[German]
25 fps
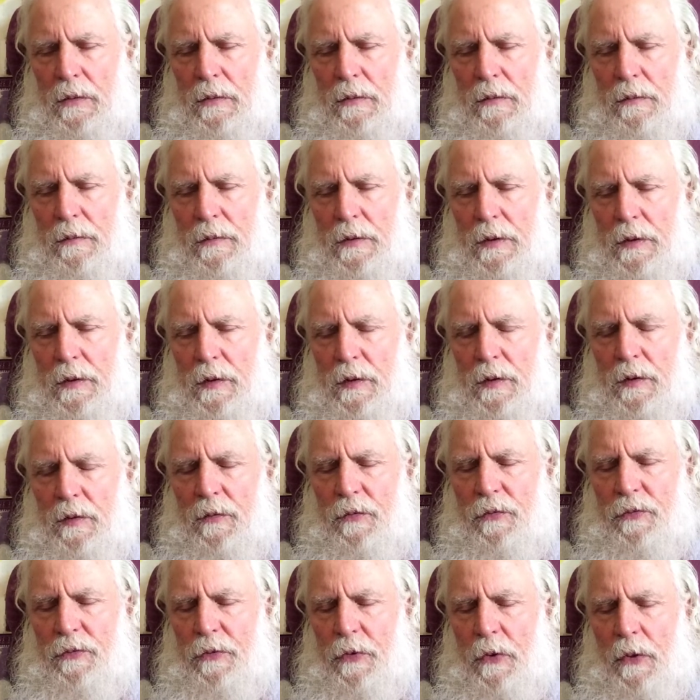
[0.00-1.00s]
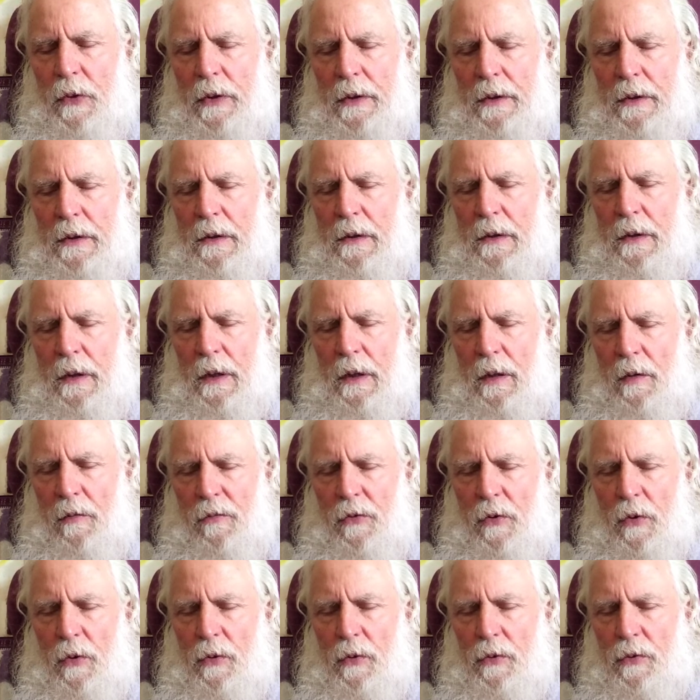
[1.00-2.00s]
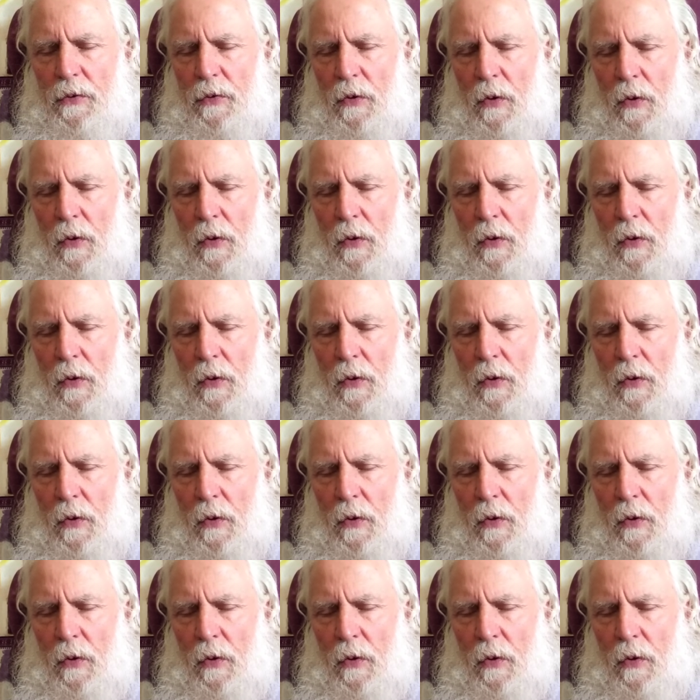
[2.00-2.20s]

Wir sind völlig hilflos,